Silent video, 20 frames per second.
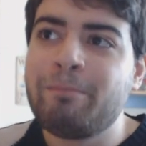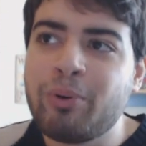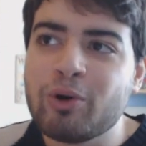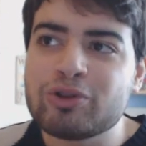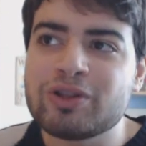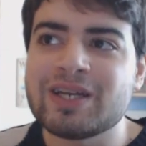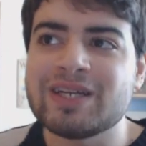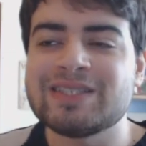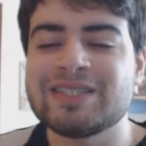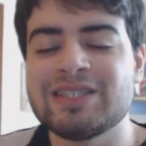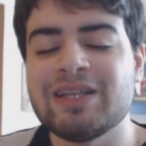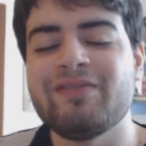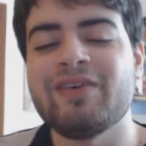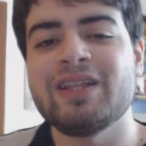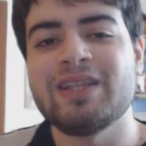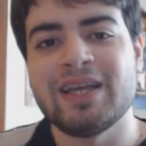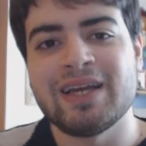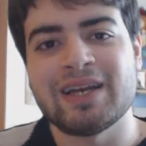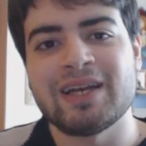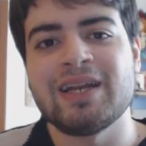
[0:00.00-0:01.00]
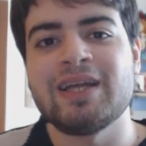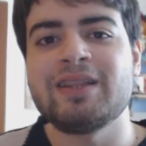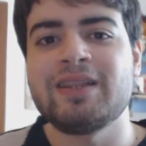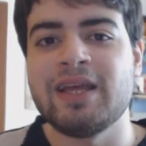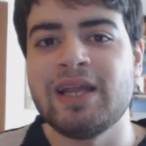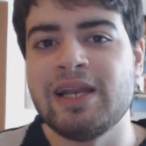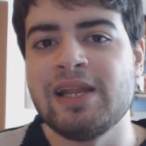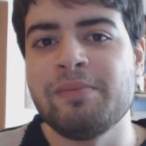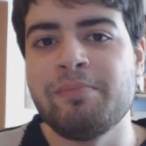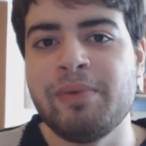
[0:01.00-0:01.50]
potreste vederne
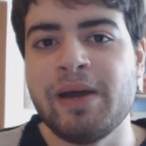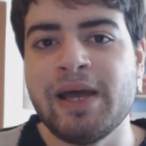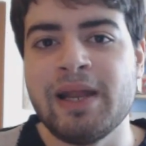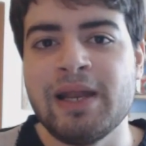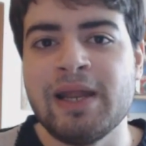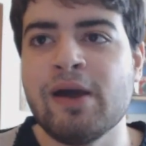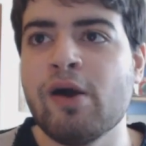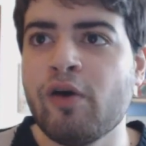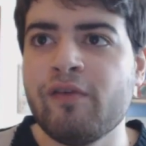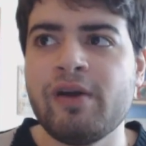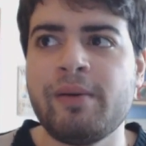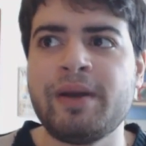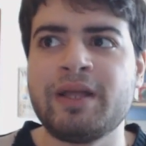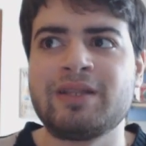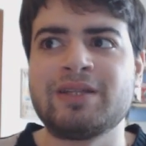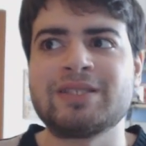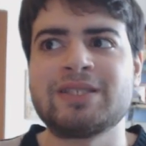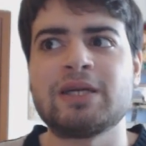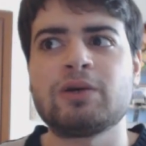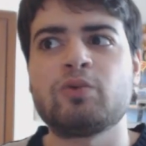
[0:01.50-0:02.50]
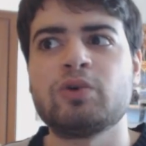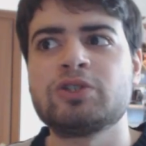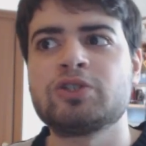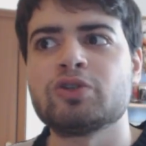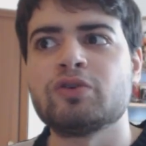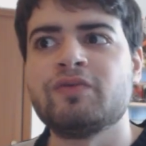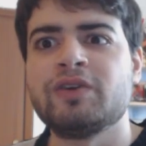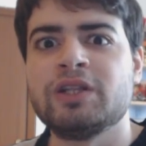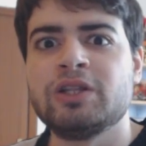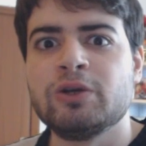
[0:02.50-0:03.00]
delle belle. Ovviamente se
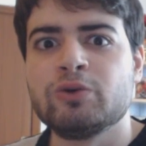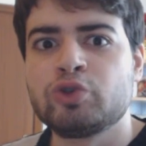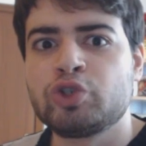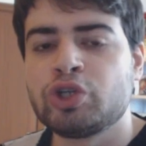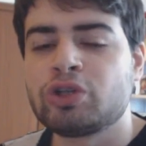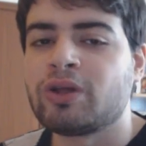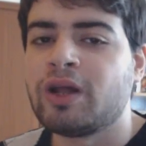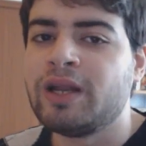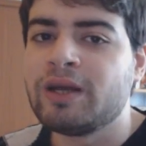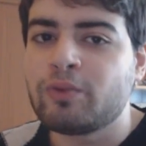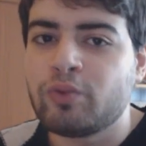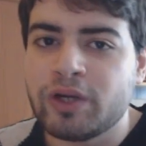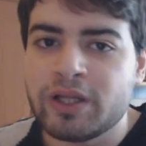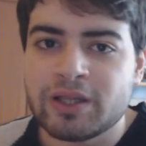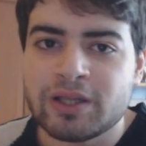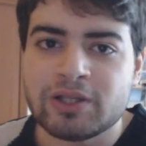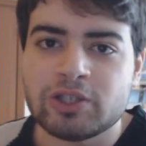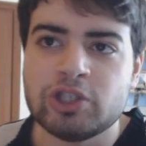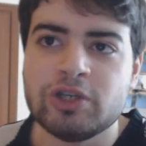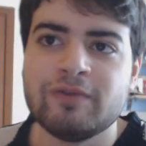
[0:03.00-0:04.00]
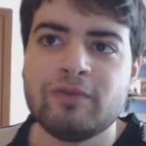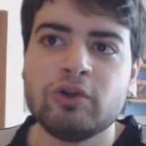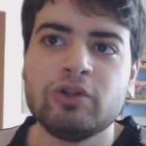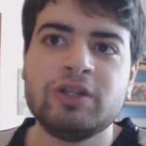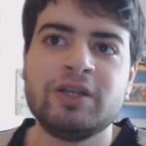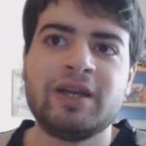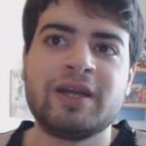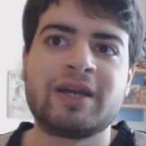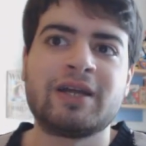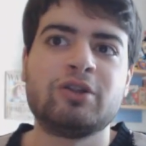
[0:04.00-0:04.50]
questo video è uscito alle 15 vuol
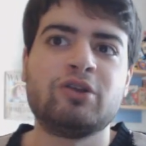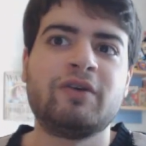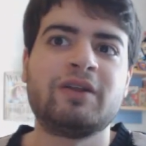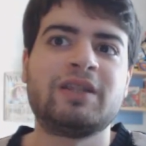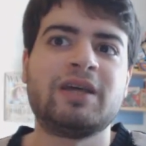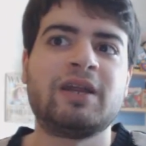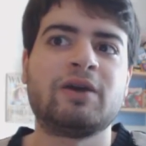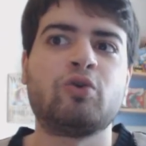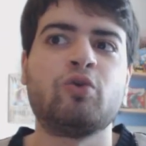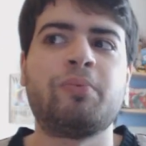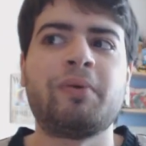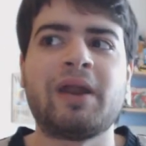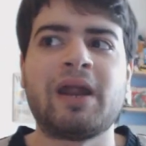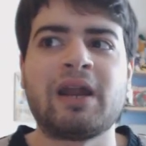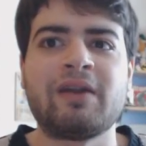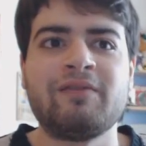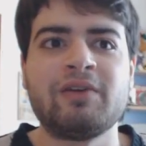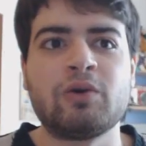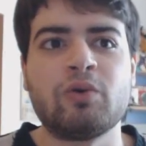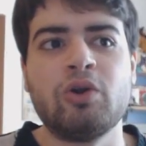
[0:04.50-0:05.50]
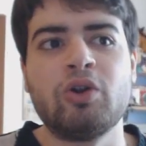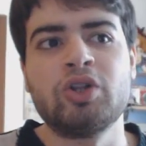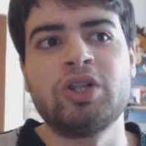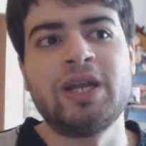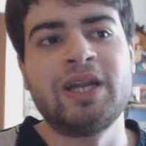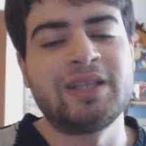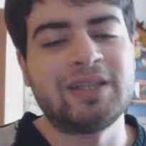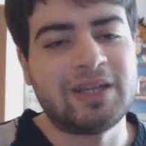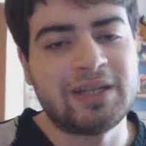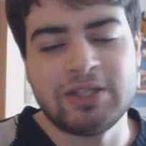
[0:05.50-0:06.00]
dire che dovete recuperarvi quello
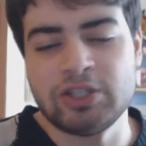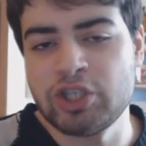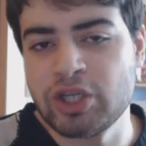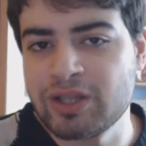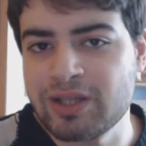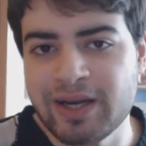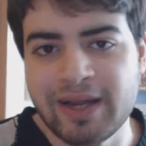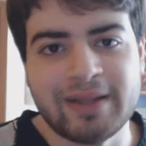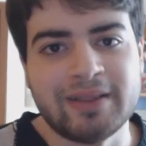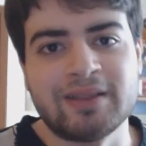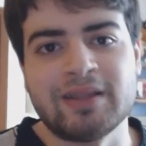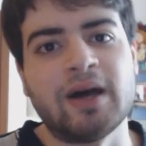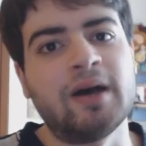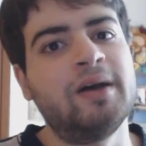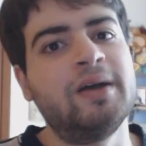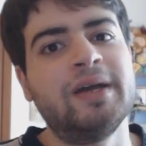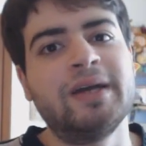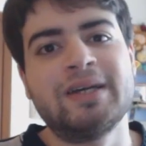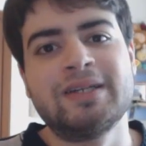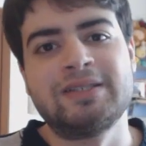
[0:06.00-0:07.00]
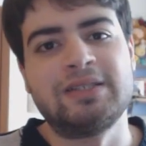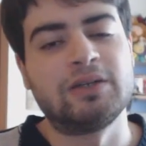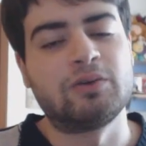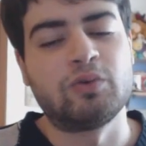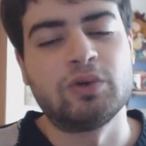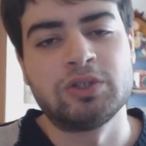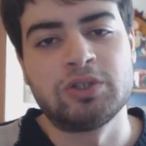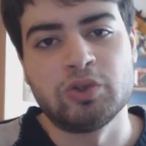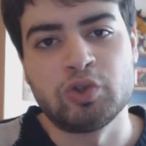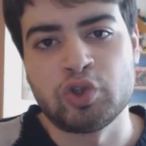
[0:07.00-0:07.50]
delle 13.30. Se
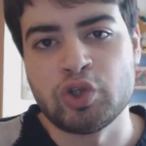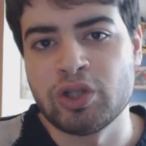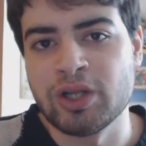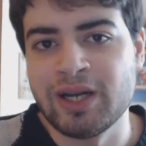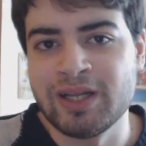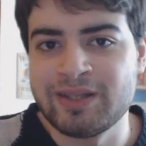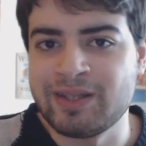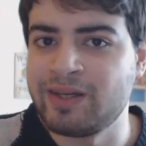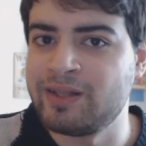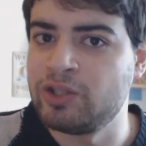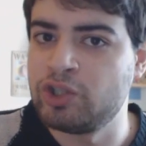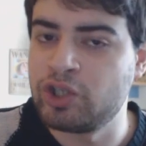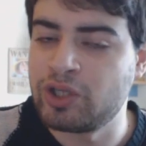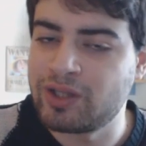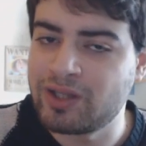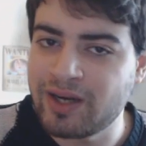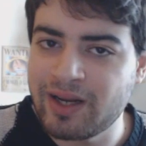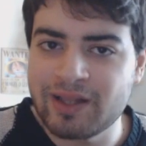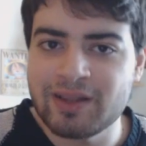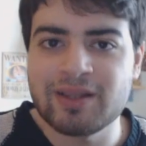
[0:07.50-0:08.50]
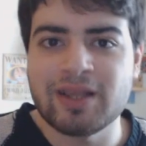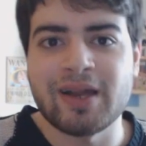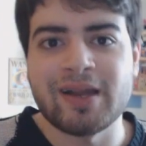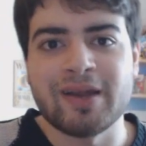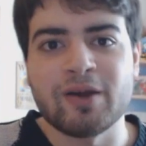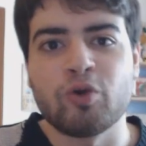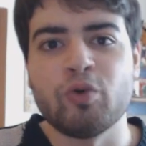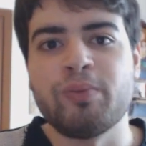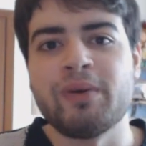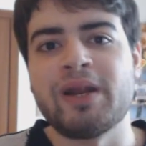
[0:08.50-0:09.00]
questo è uscito alle 13.30
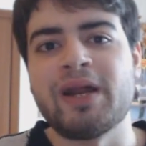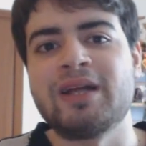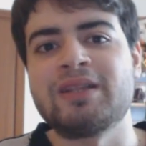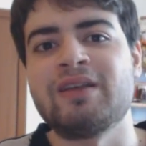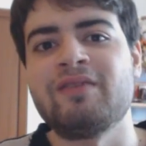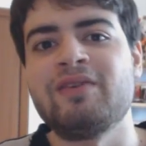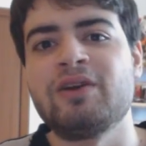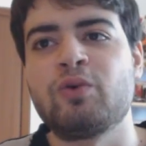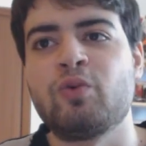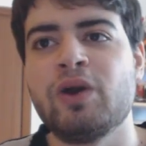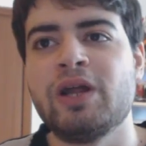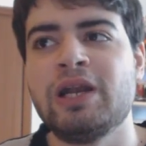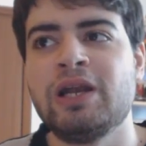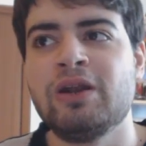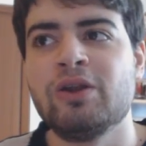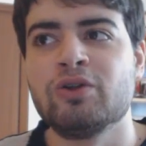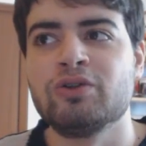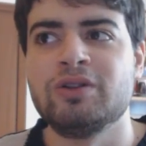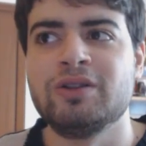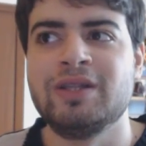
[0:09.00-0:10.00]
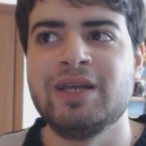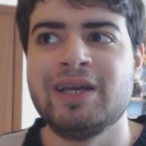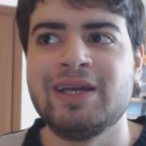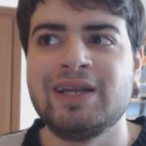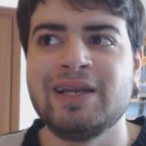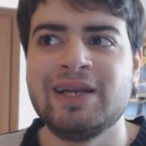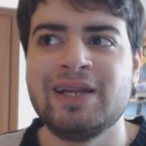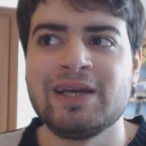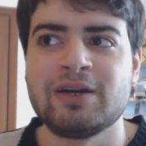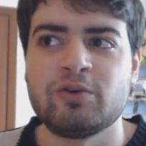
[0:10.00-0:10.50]
recuperatevi quello
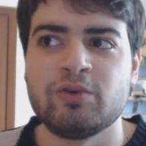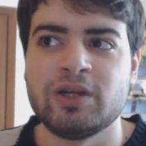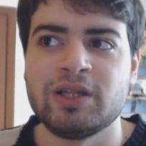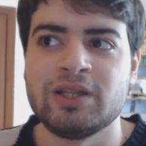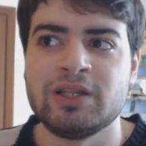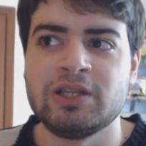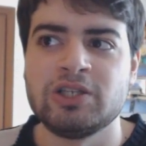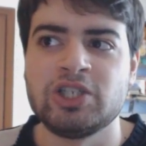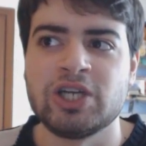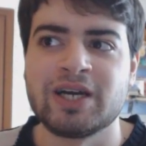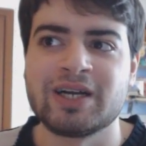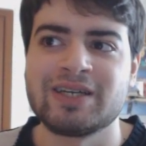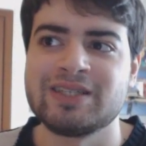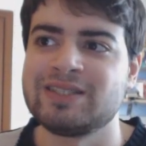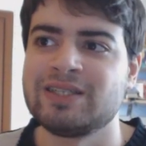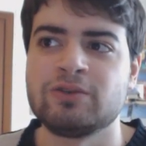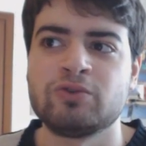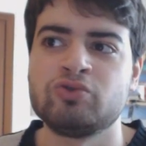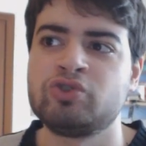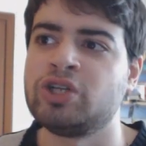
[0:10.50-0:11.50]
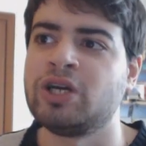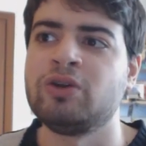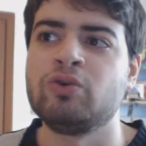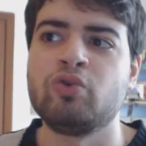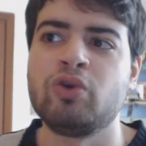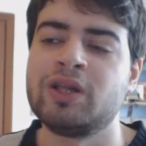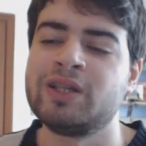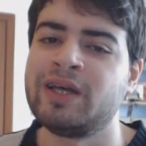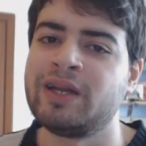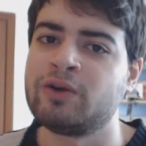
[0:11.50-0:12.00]
delle 15 anche se non c'è
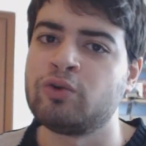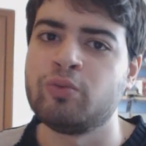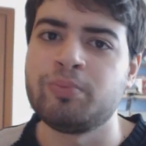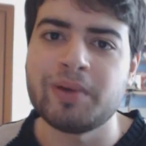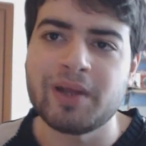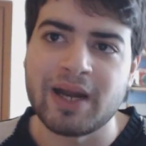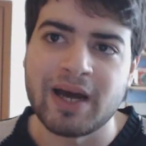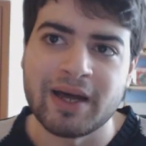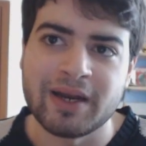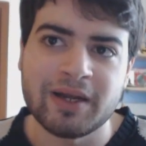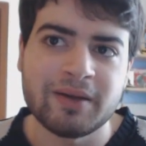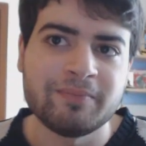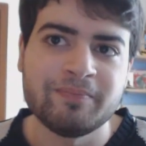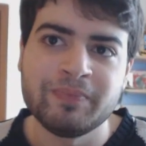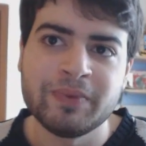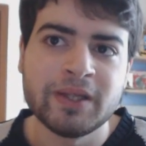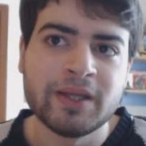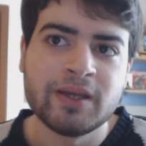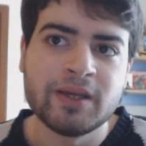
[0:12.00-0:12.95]
nulla da recuperare